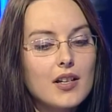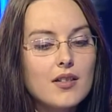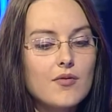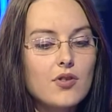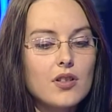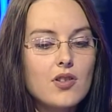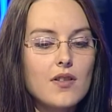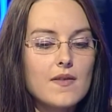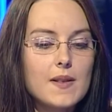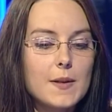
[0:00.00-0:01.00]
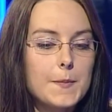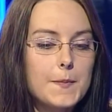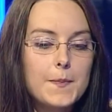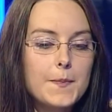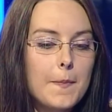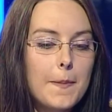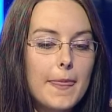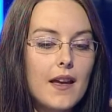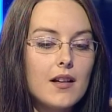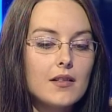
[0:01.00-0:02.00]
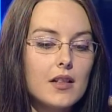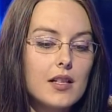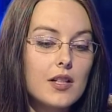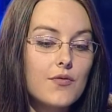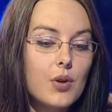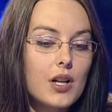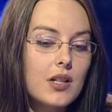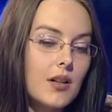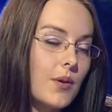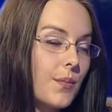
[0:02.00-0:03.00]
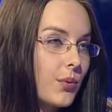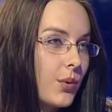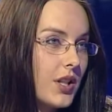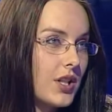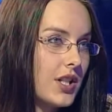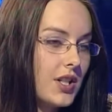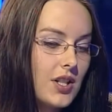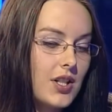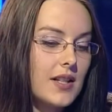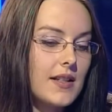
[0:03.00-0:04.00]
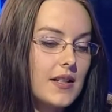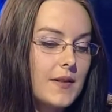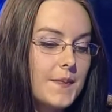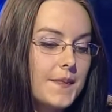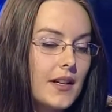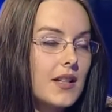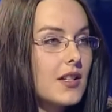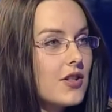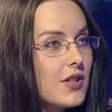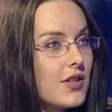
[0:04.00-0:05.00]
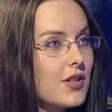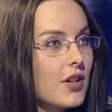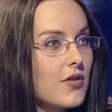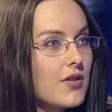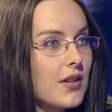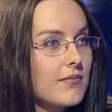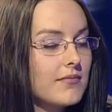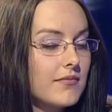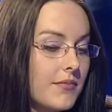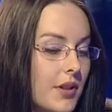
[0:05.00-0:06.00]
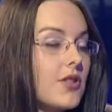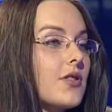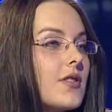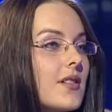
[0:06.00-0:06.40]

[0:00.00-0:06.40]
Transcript: Razem 3000. To ja za czwóreczkę proponuję sześć tysięcy, a za 38 pięć